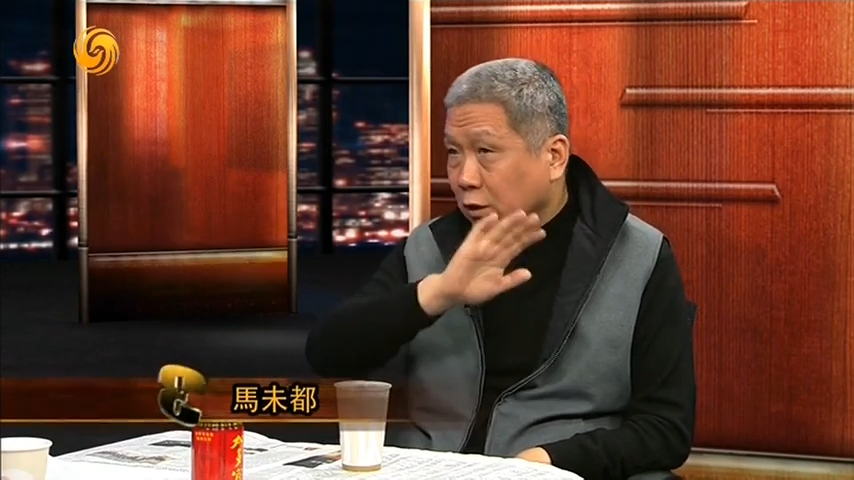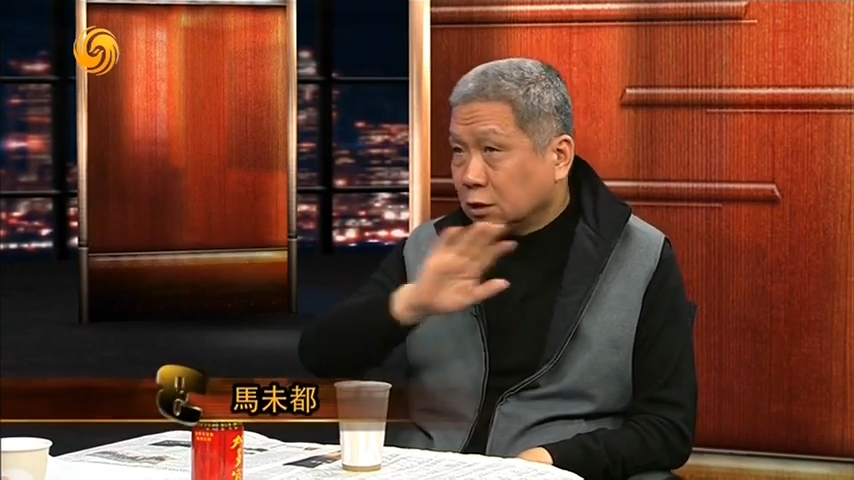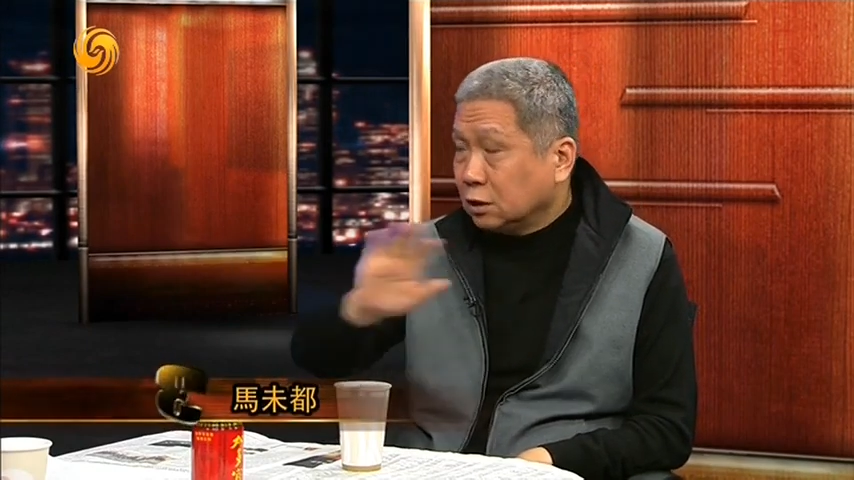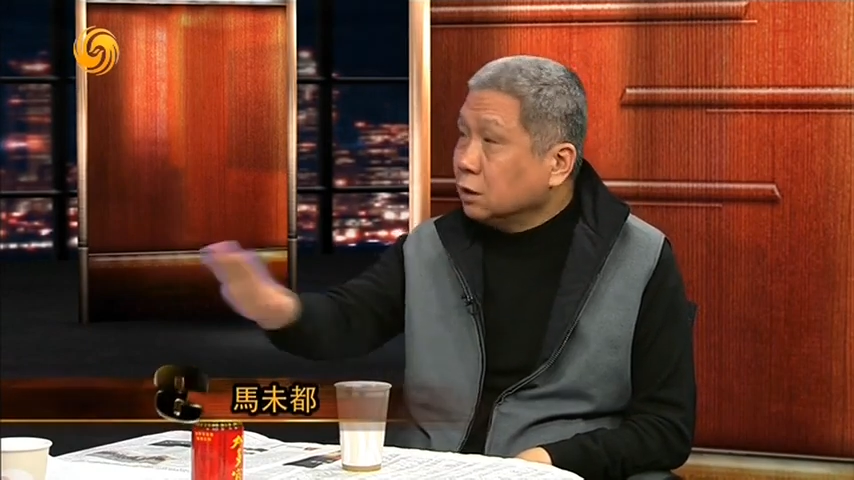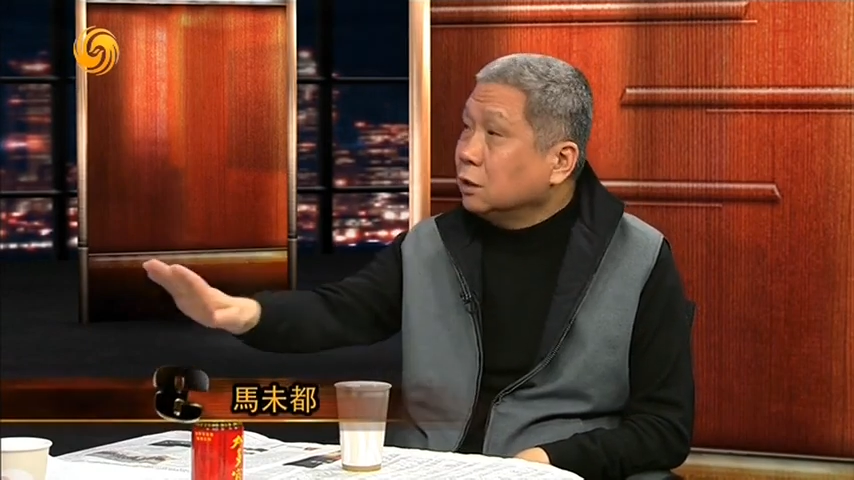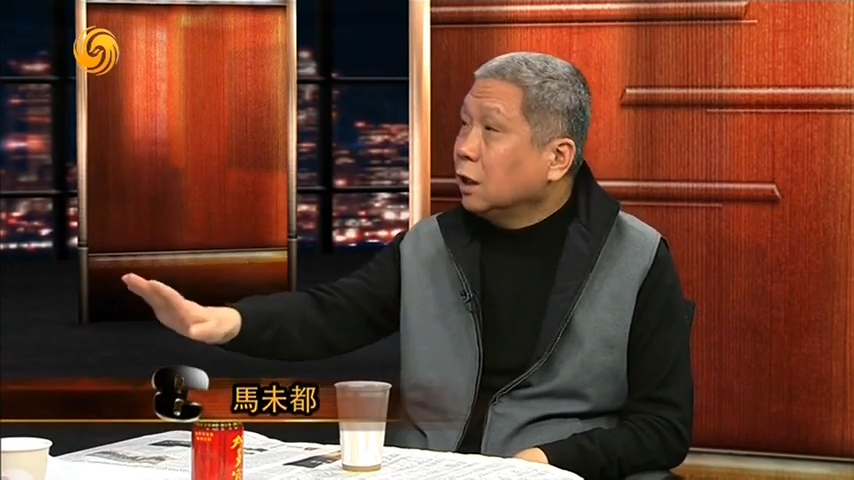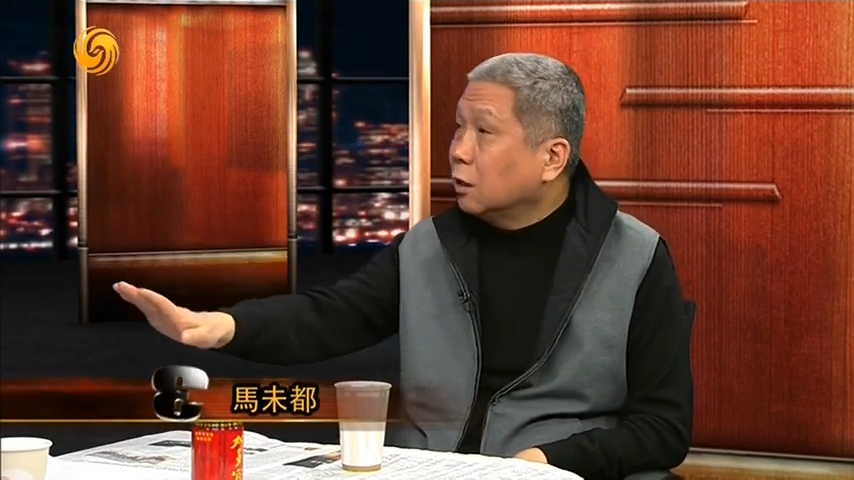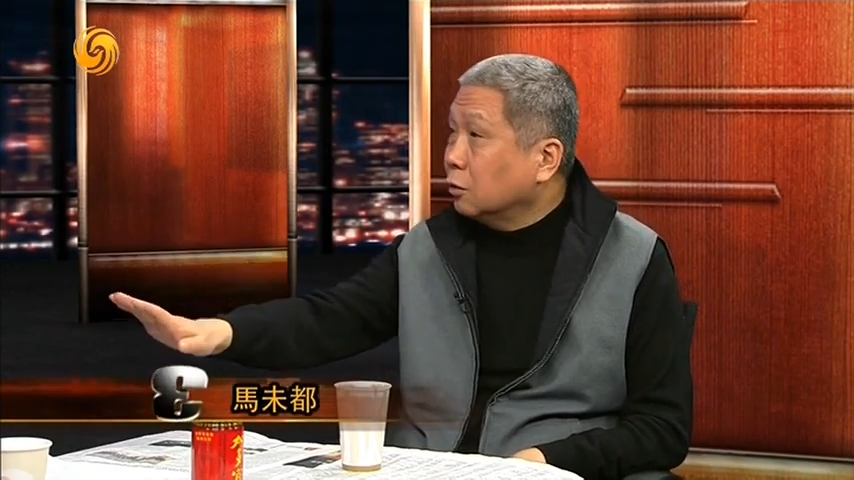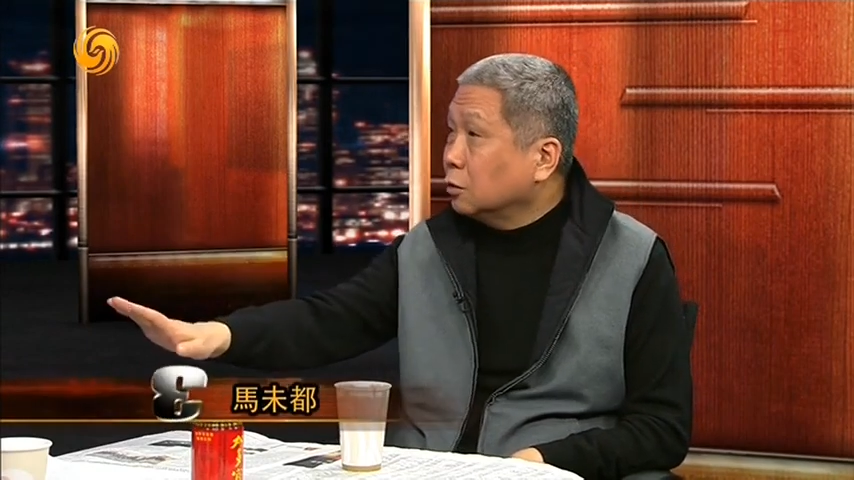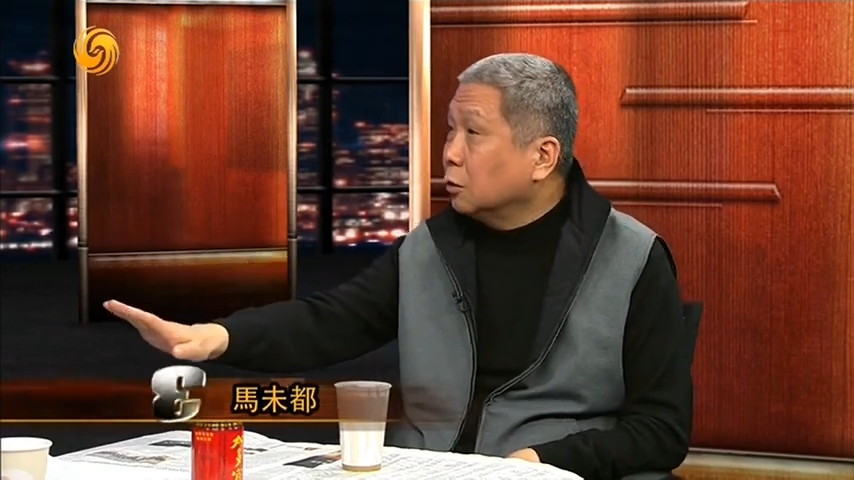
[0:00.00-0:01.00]
弃一切
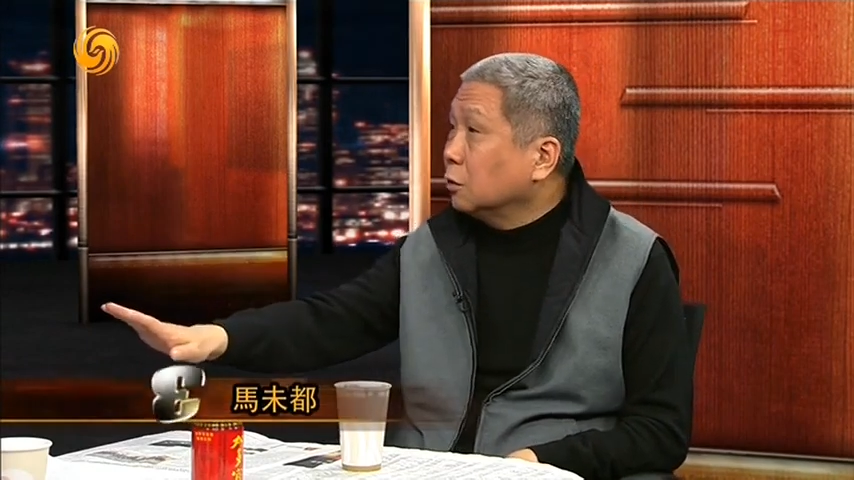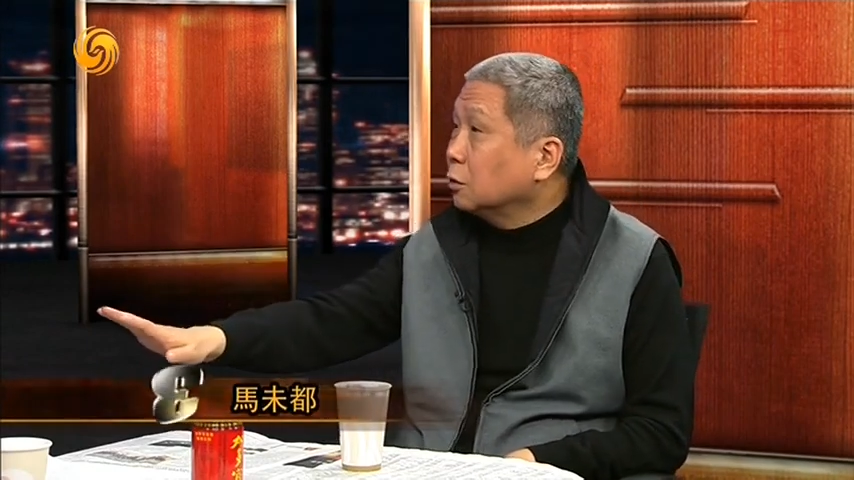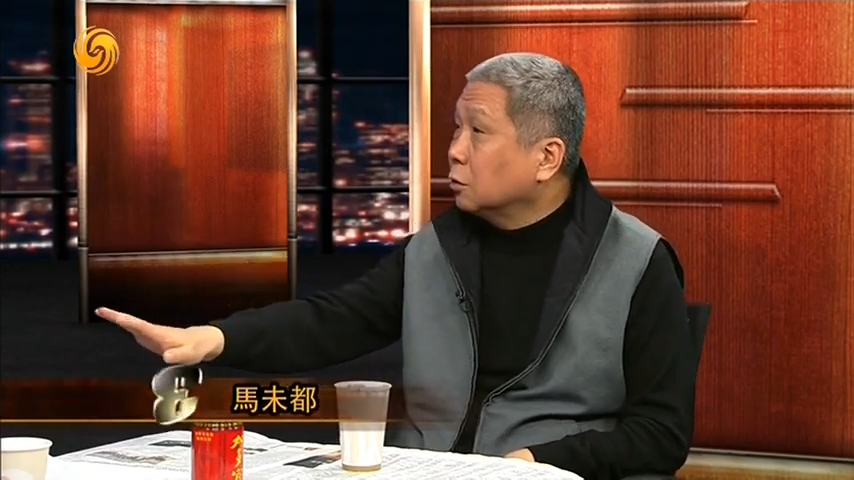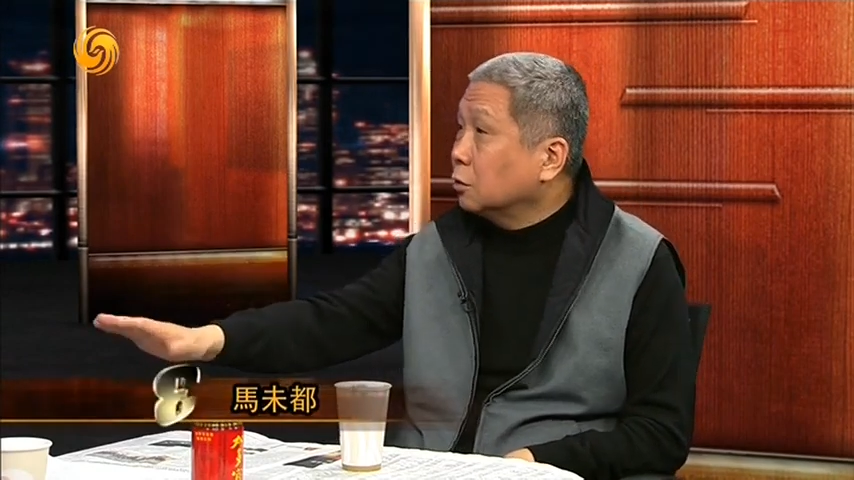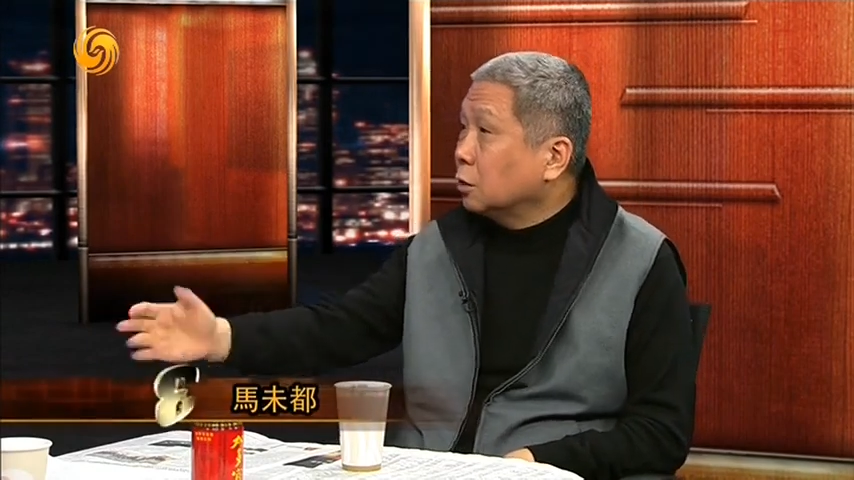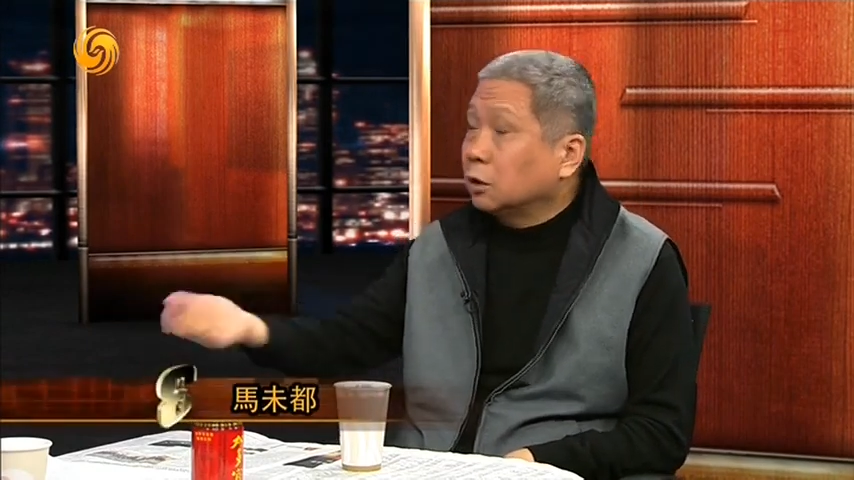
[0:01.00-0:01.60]
要求，对，